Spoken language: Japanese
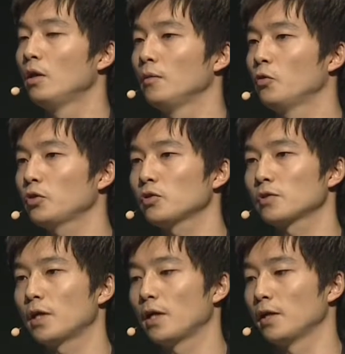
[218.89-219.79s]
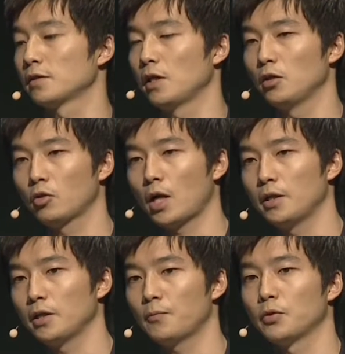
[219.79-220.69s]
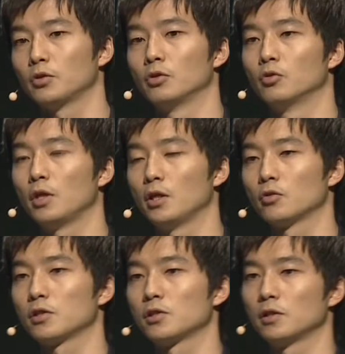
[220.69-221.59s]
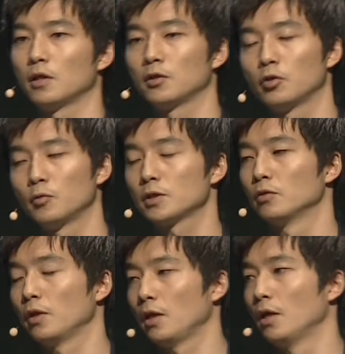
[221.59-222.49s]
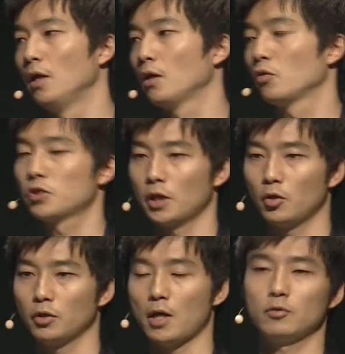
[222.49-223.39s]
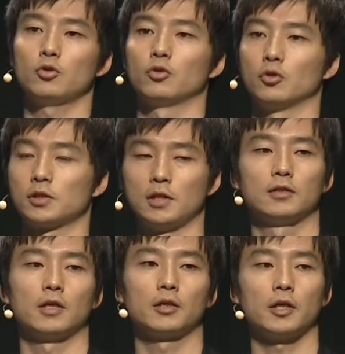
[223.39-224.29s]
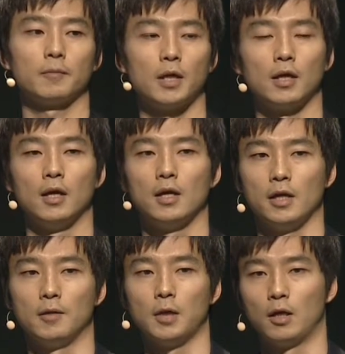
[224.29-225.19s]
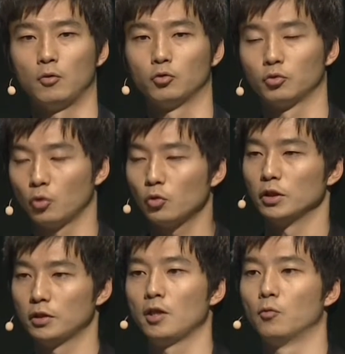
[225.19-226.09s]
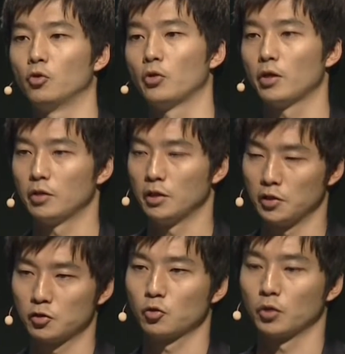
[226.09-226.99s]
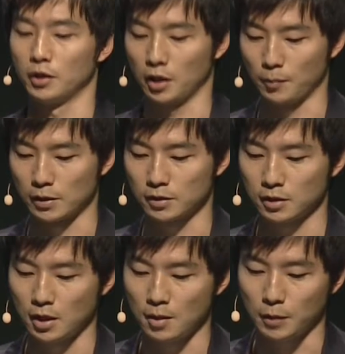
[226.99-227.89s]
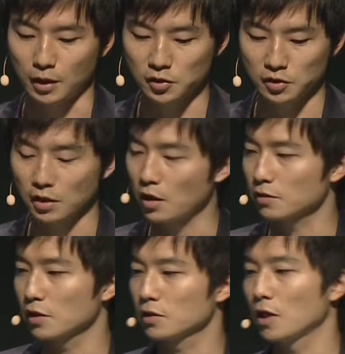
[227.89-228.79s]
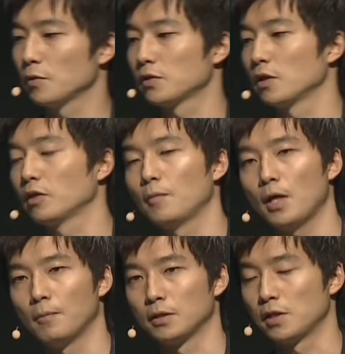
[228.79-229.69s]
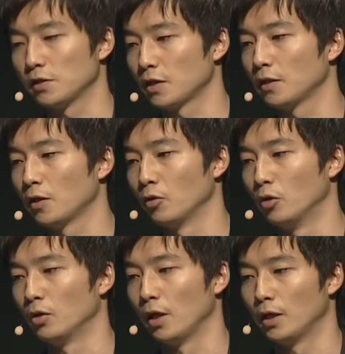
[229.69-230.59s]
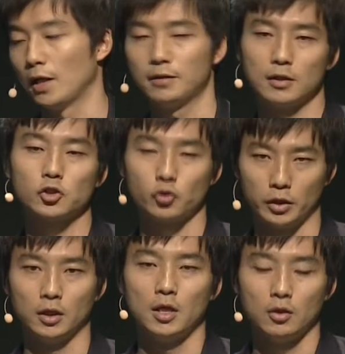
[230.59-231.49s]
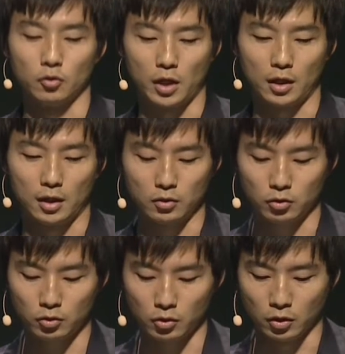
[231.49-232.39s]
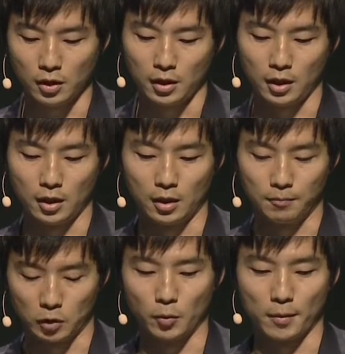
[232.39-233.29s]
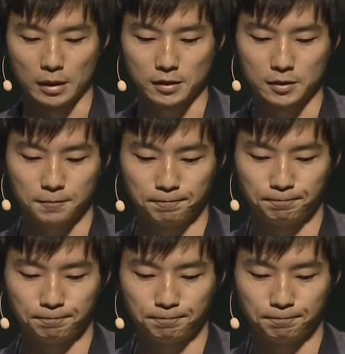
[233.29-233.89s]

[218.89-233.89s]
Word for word: でもう一つは、え専用管理アプリというのを提供させていただいておりますのでこちらをダウンロードしていただければ、えまあ、どこに行ってでも予約に気づくことができますまた事前決済サービスであるため、まあ、生産などの来店処理の軽減というのをえ見込めます。